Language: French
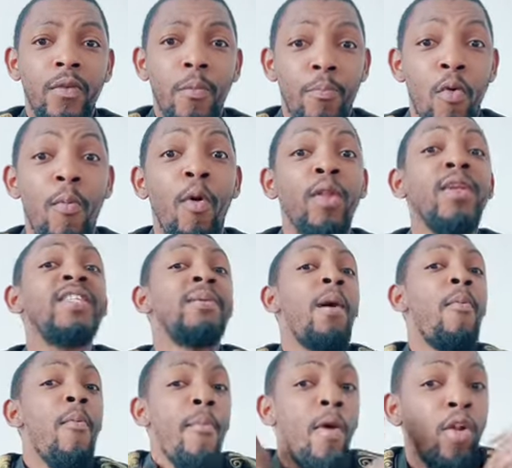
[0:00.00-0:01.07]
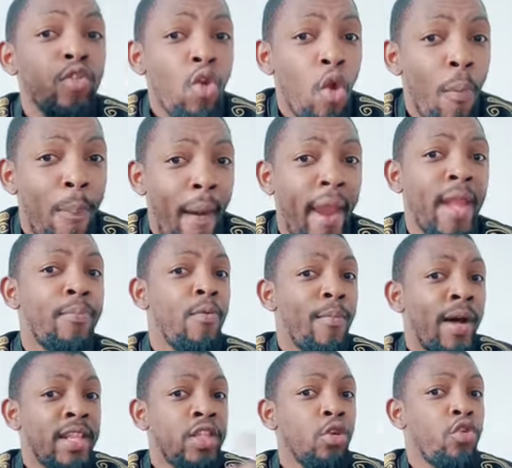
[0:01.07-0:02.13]
Pour montrer pas pour montrer le pareil, pour
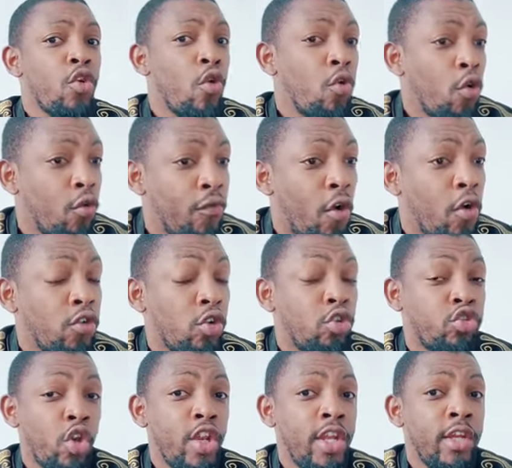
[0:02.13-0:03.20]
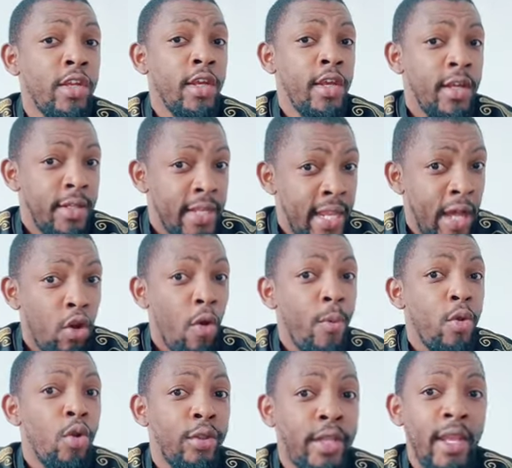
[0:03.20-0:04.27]
mentir aux, yeux de, la
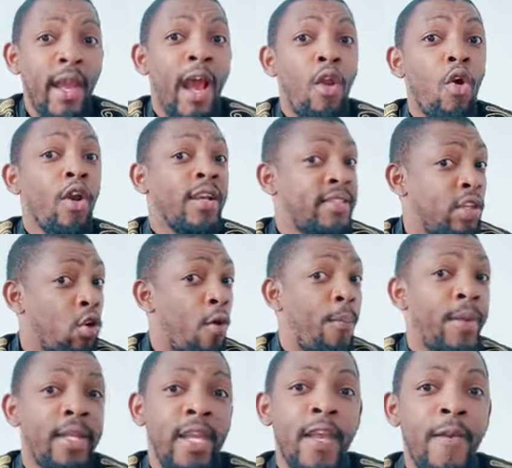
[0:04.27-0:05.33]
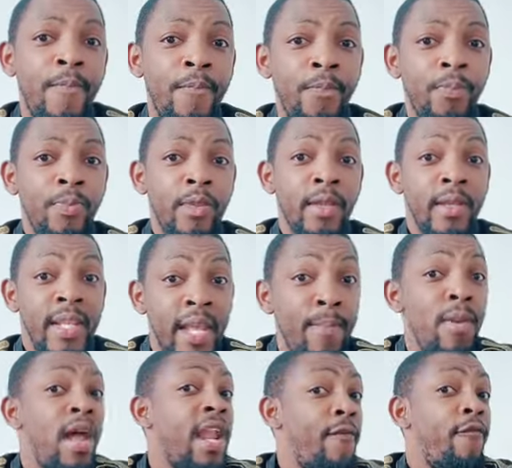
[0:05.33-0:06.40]
communauté, alors que c'est compliqué. Les
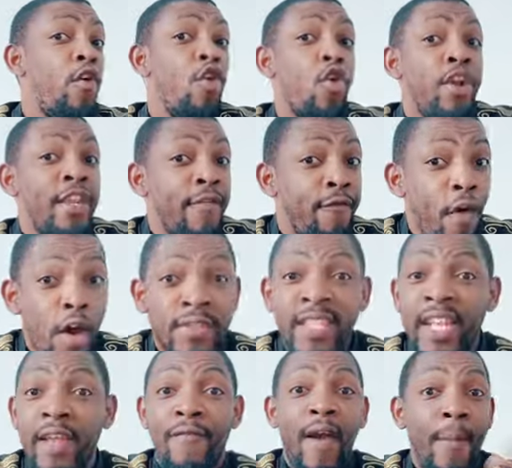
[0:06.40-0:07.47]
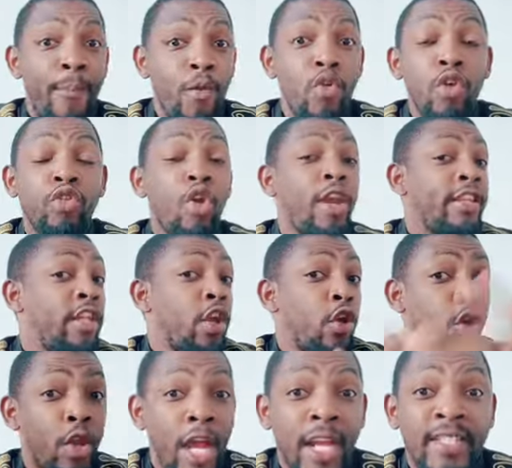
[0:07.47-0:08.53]
blancs veulent le divorce, ça ne va plus. D'autres ont été
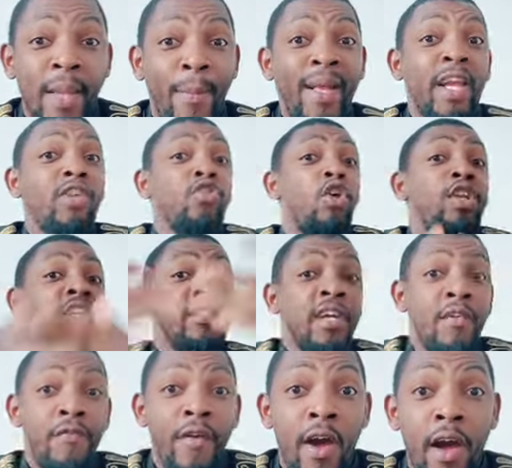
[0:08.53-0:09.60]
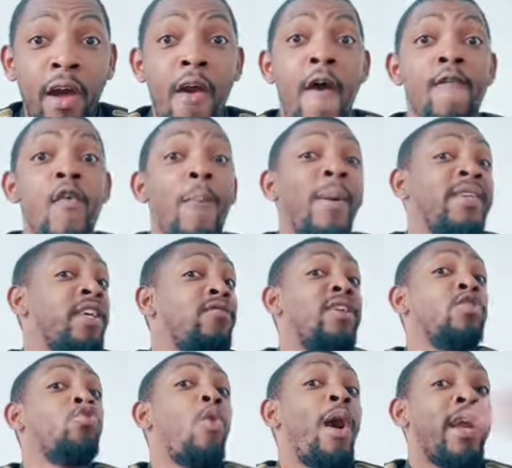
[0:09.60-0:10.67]
régularisés parce qu'ils ont eu des enfants. Vous pensez que vous
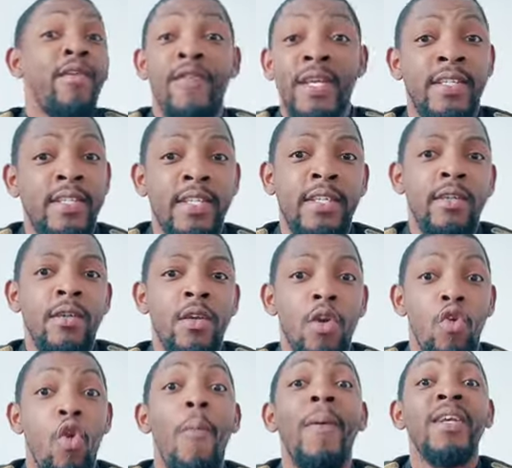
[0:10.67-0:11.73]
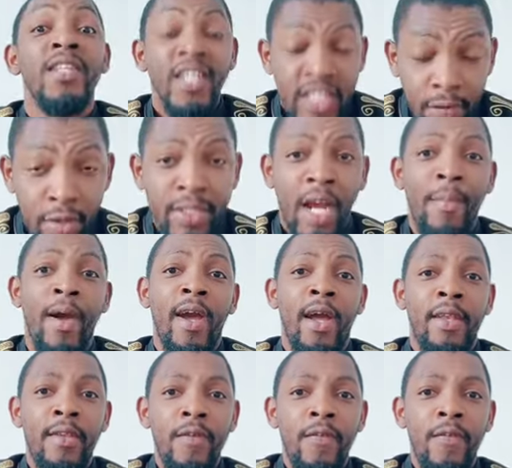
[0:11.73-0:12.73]
êtes trop arriver ici. Le président, c'est votre camarade.